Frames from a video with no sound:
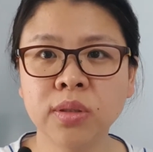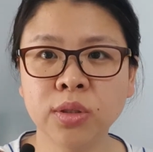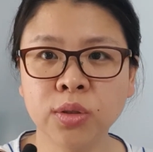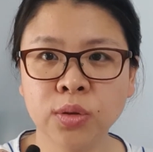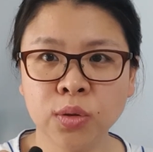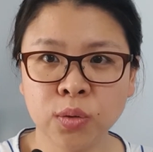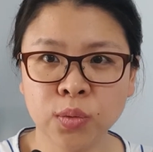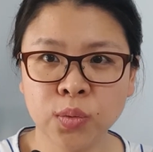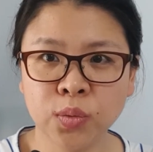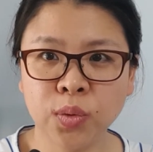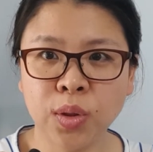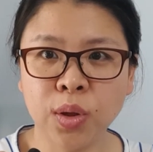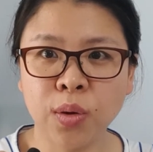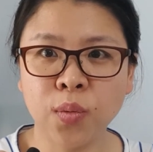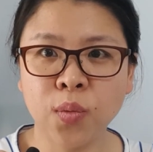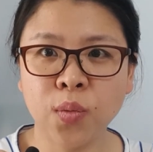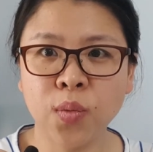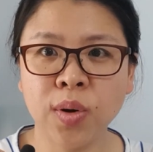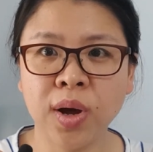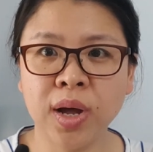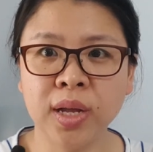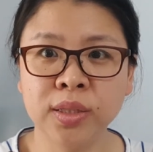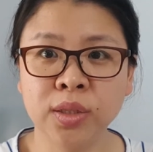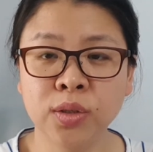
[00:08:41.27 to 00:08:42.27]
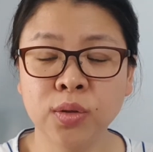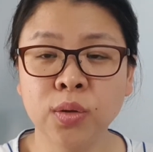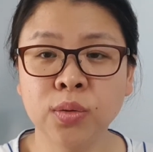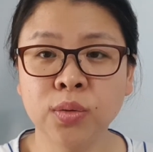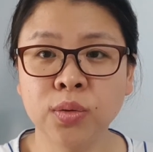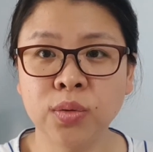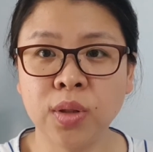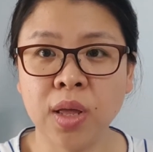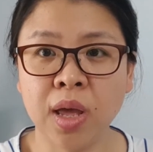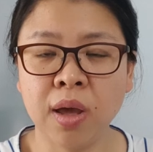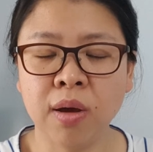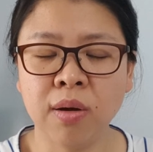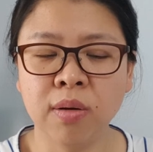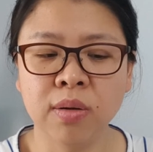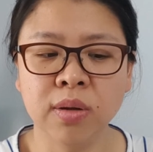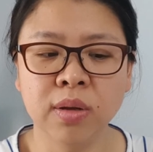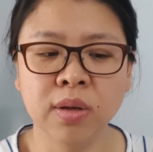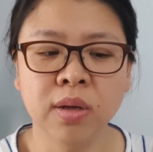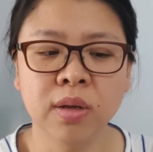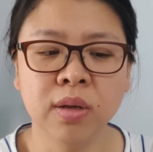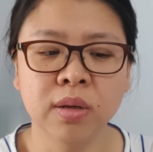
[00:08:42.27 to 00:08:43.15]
들어도 되고 안 들어도 돼요.